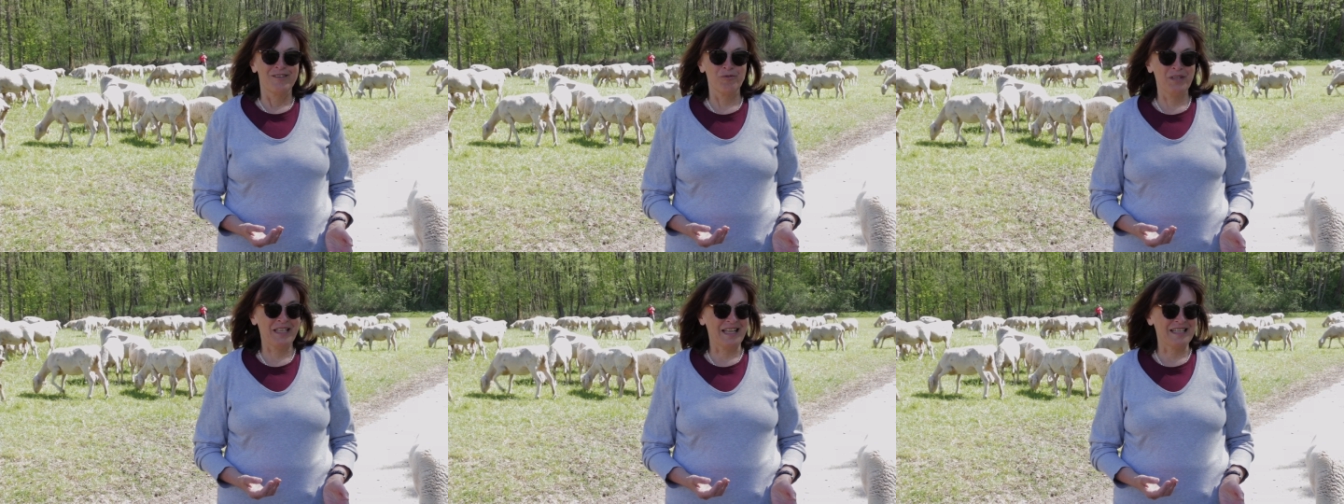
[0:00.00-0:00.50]

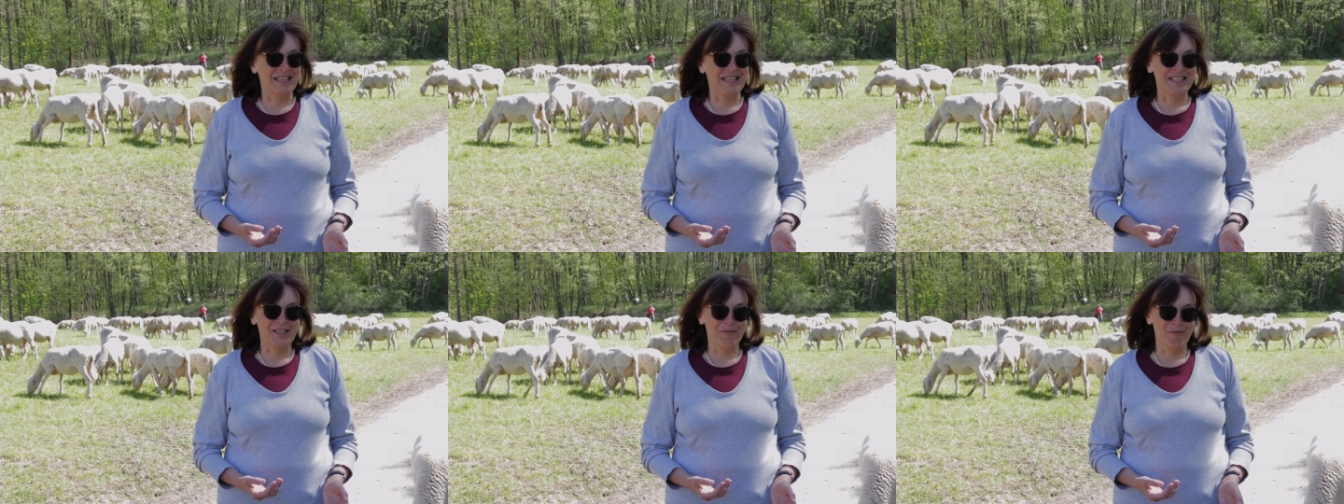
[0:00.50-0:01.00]

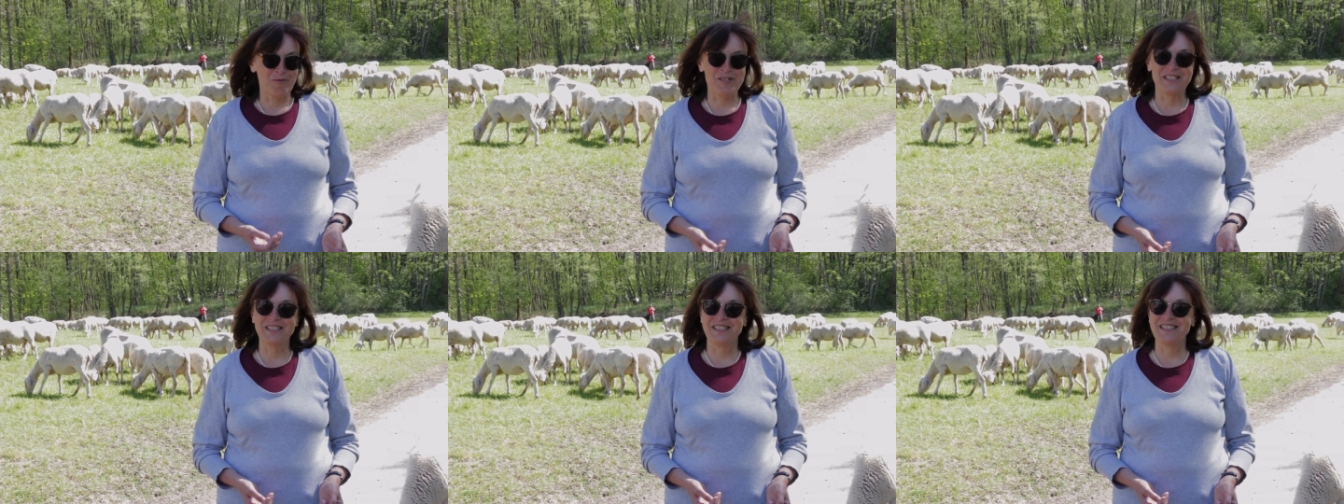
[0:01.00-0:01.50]
durcheinander
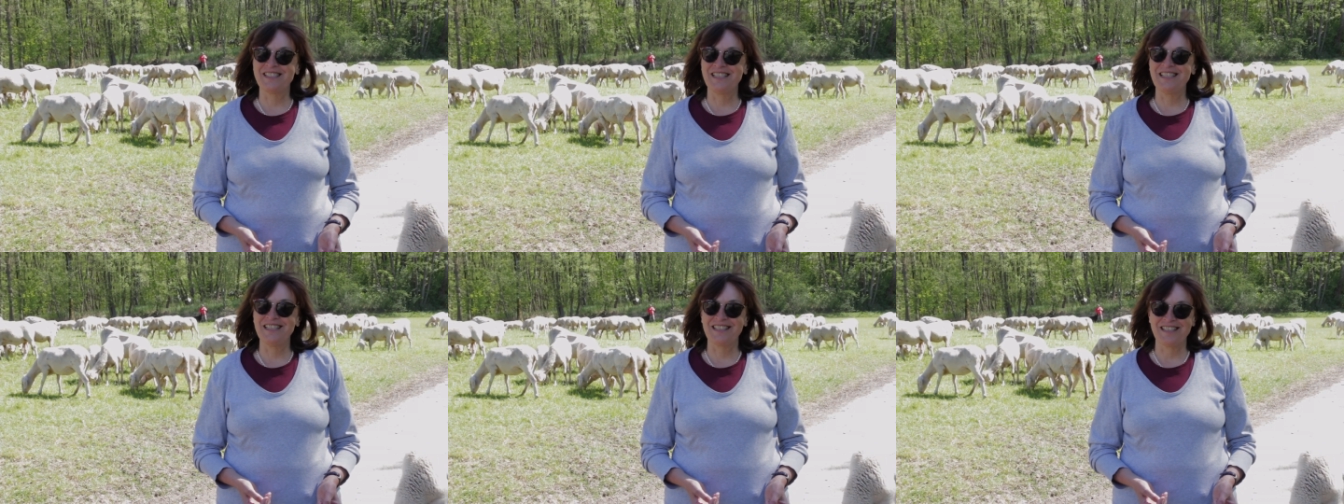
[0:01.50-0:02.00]
wuselnden
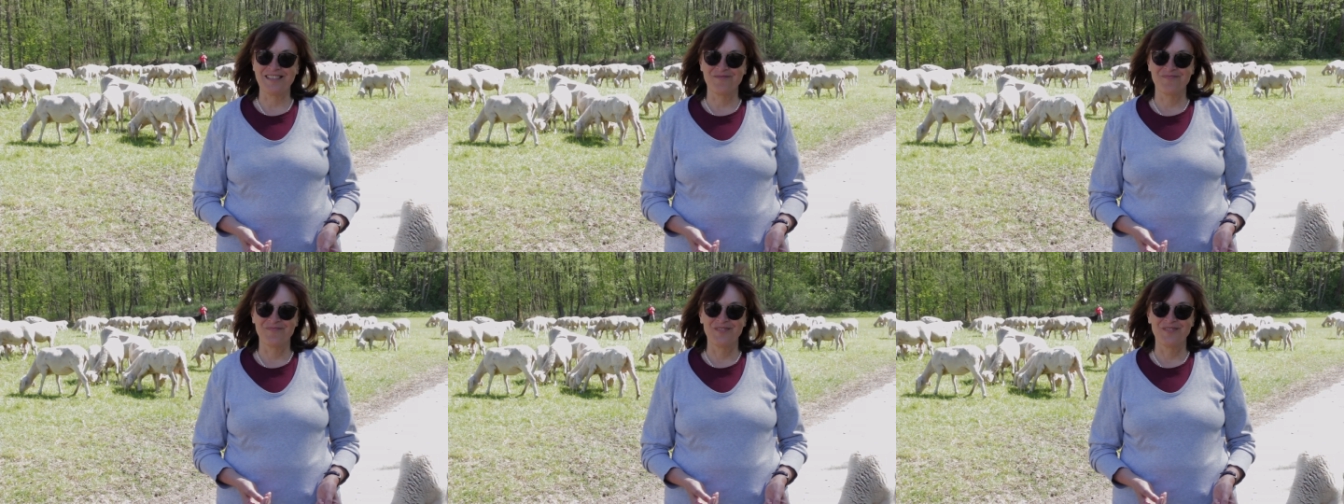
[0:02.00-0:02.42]
Tieren.